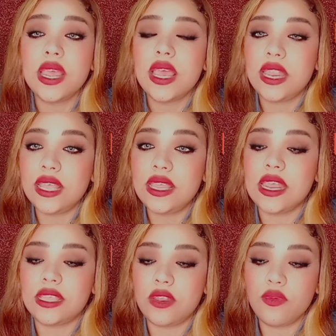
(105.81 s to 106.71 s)
ل 3
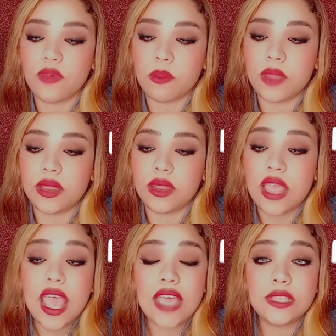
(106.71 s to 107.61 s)
نوفمبر
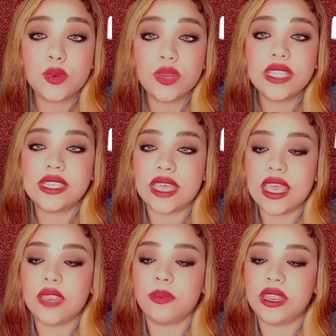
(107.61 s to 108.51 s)
هتكون
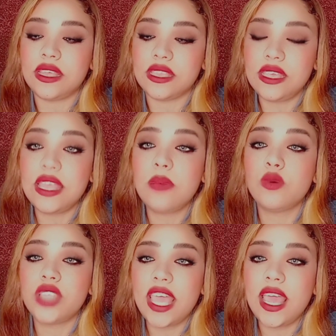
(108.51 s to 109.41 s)
التجارب الجديدة
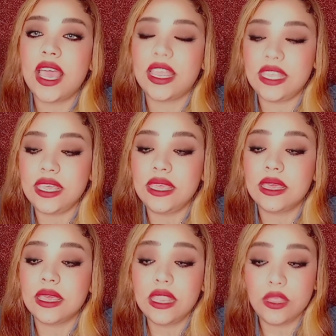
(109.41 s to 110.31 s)
متاحة ليك
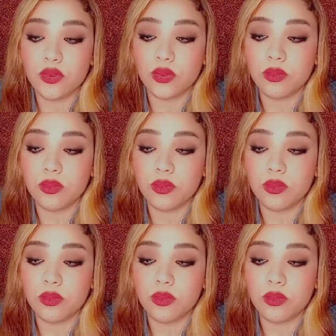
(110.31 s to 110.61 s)
اليوم